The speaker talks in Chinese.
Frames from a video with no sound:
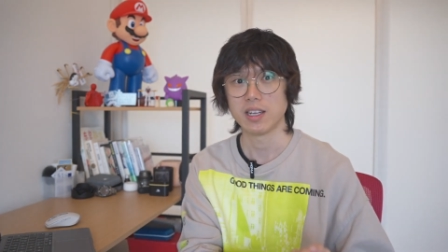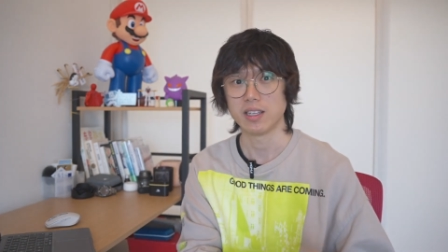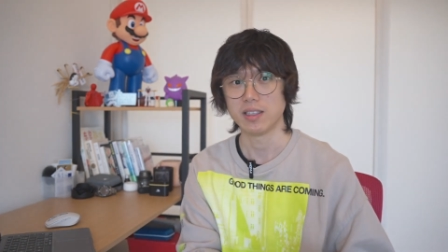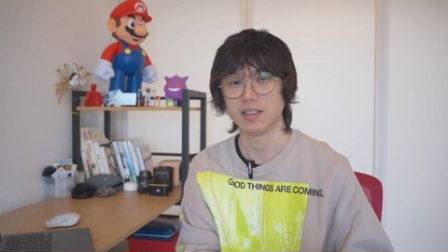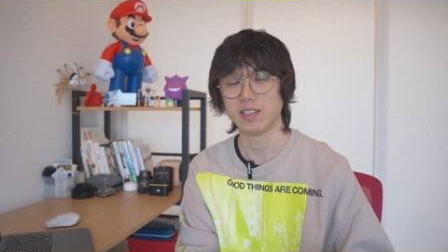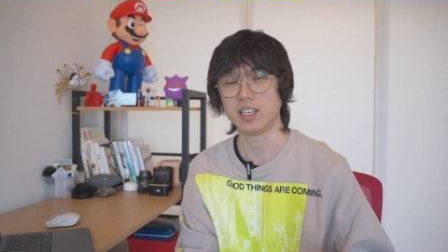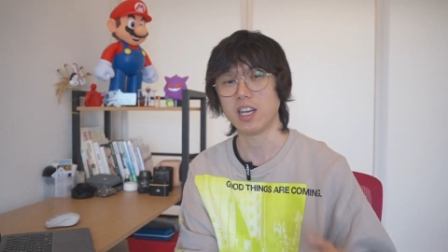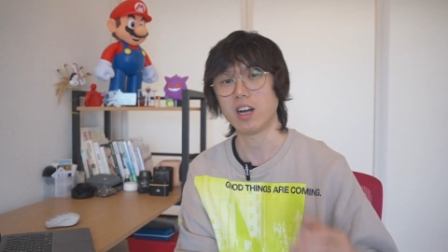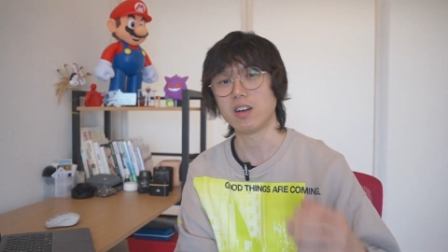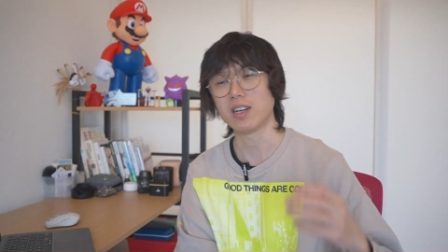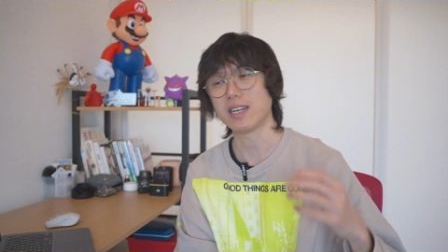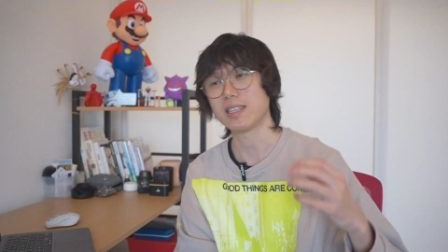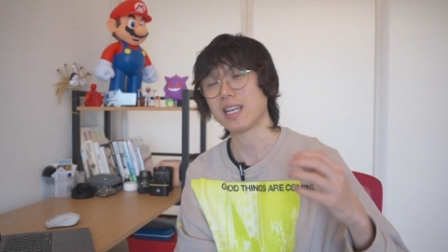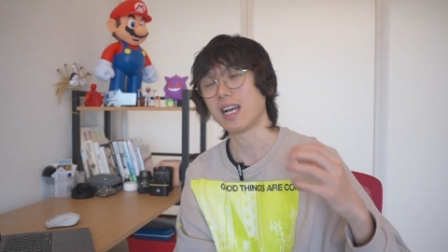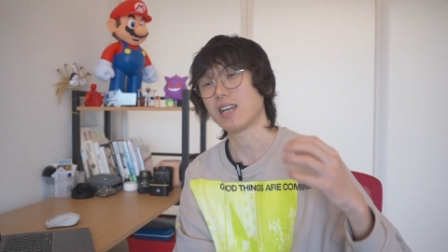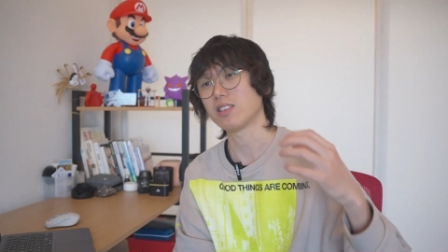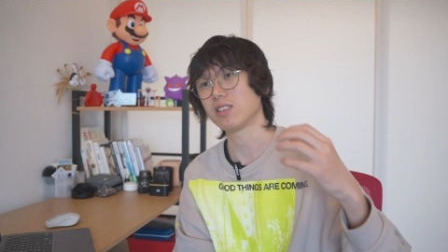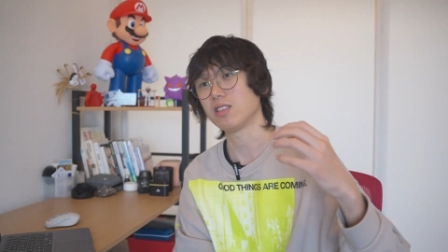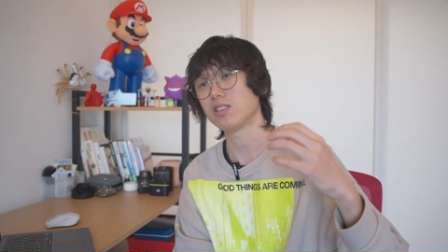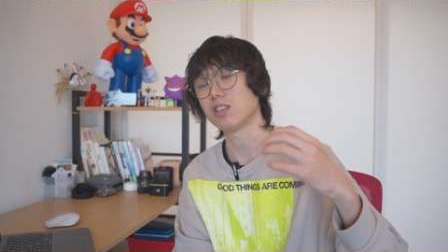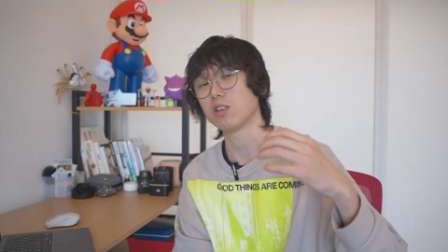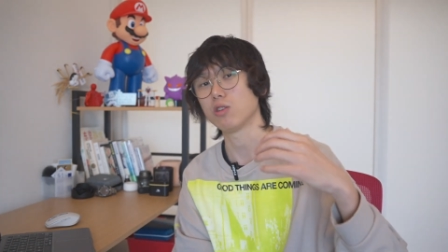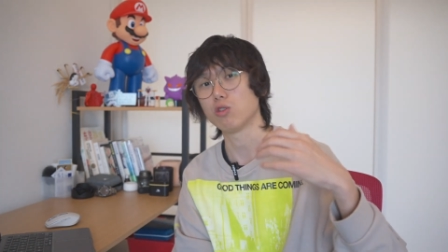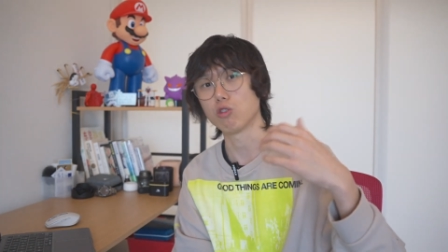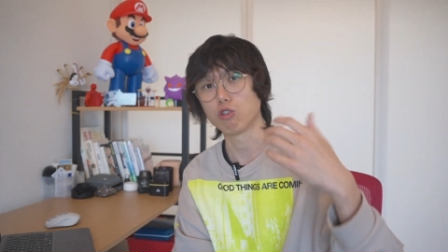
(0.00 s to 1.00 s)
你要让它
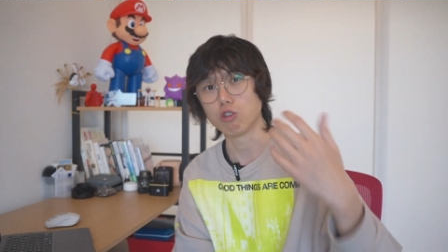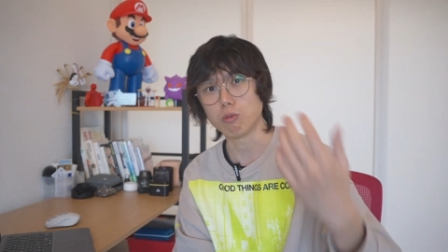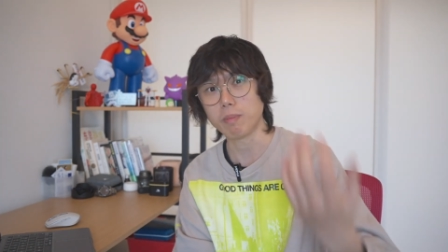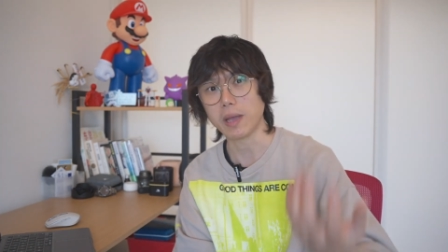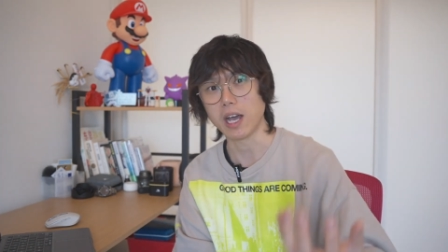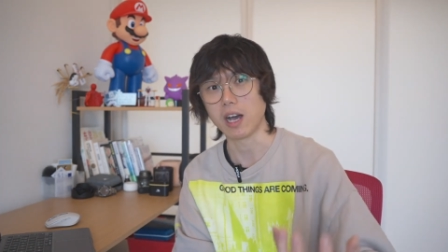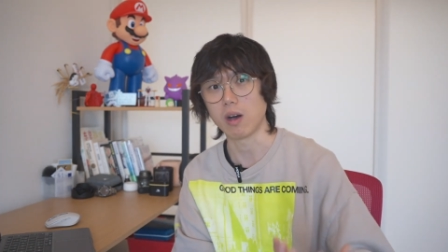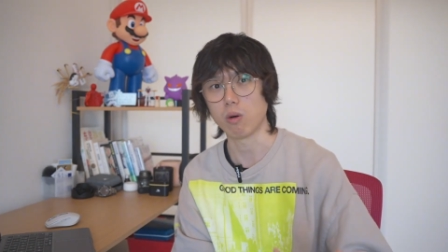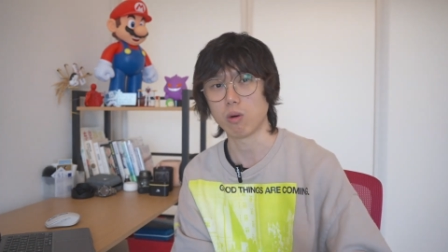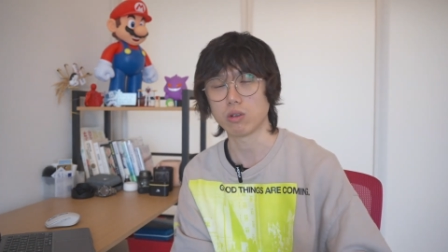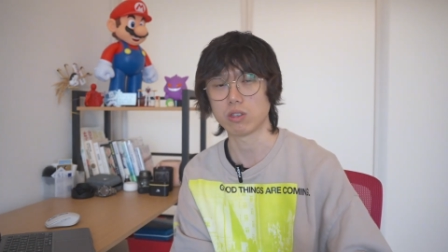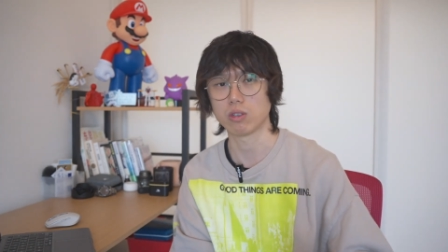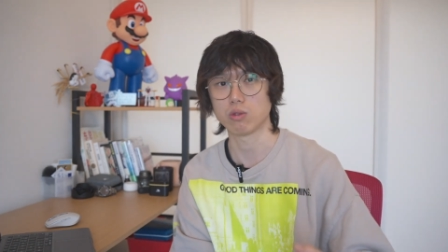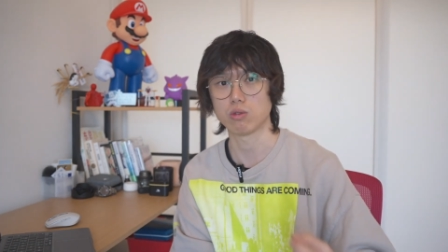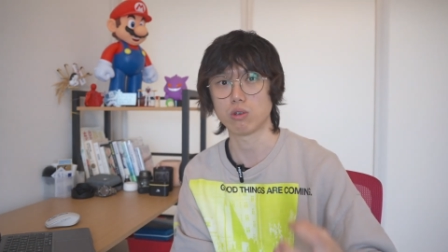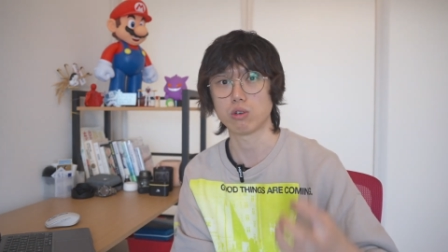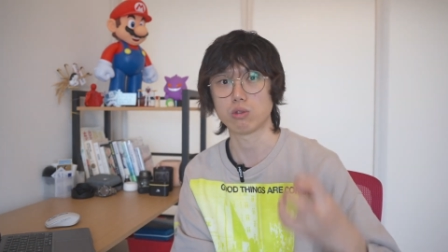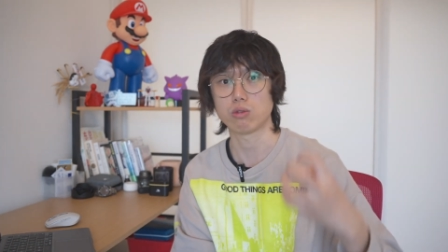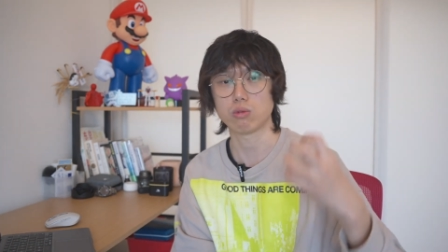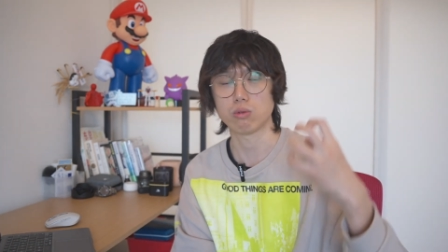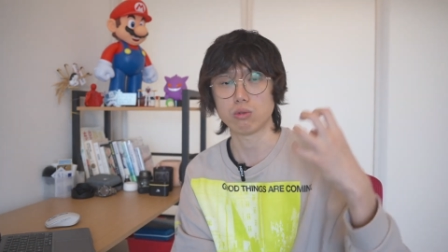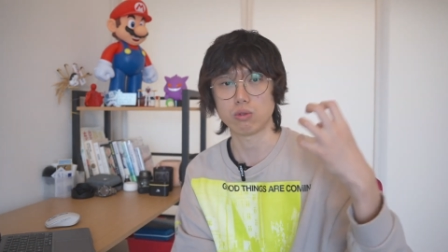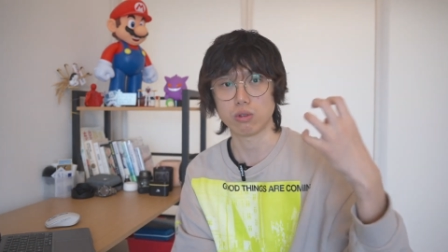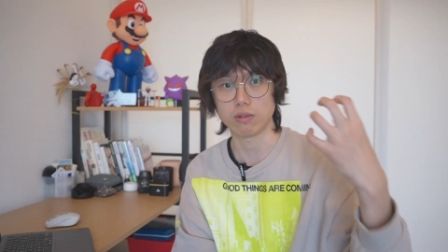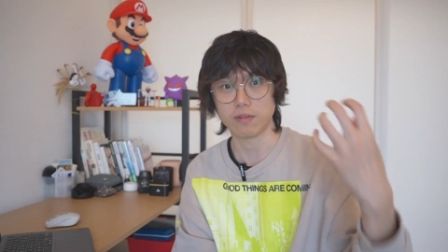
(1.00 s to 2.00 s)
生成图表或者做
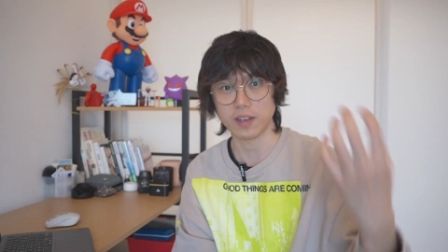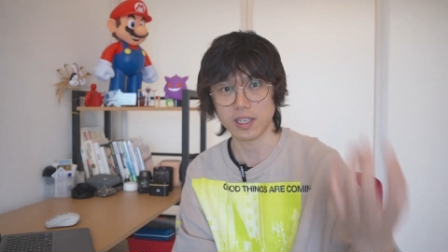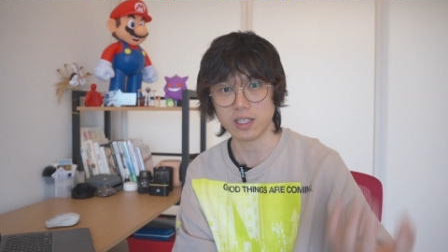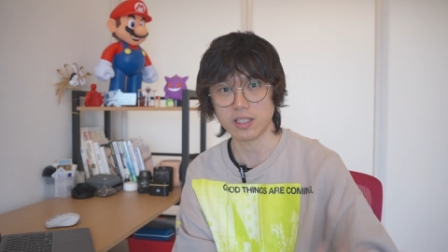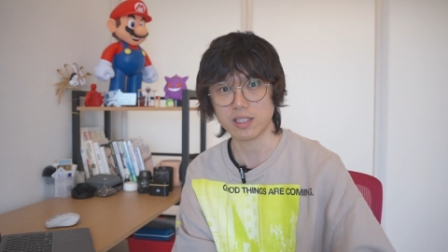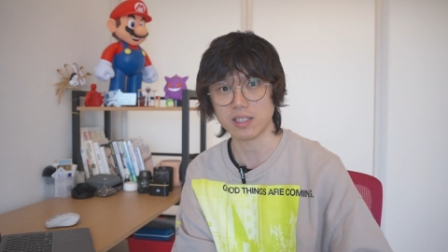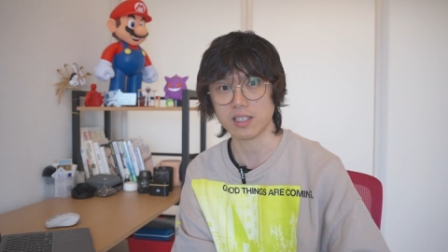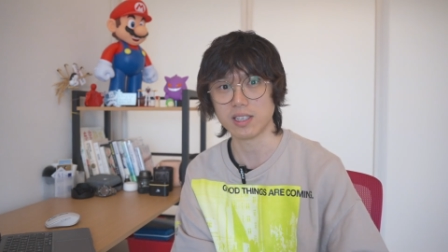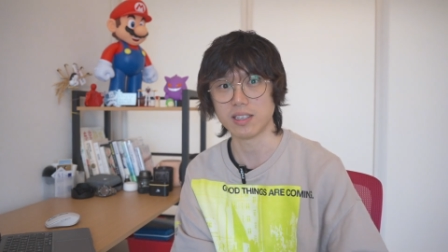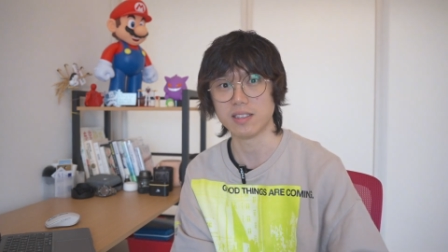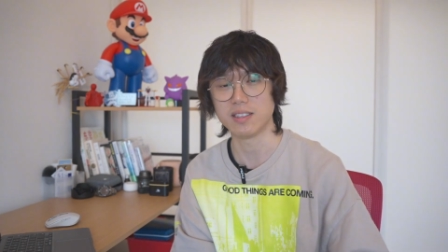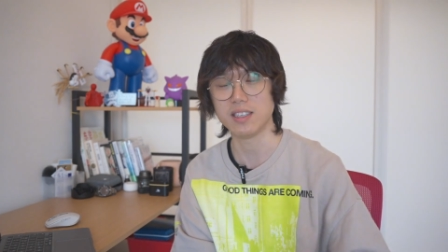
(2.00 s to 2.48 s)
数据分析，